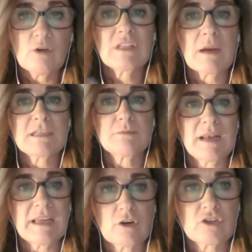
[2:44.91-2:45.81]
otra más
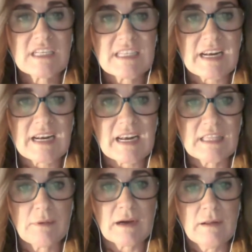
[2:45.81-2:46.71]
peligrosa se
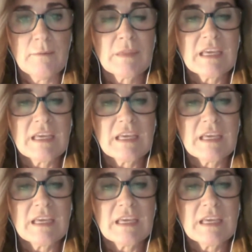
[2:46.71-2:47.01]
reactiva.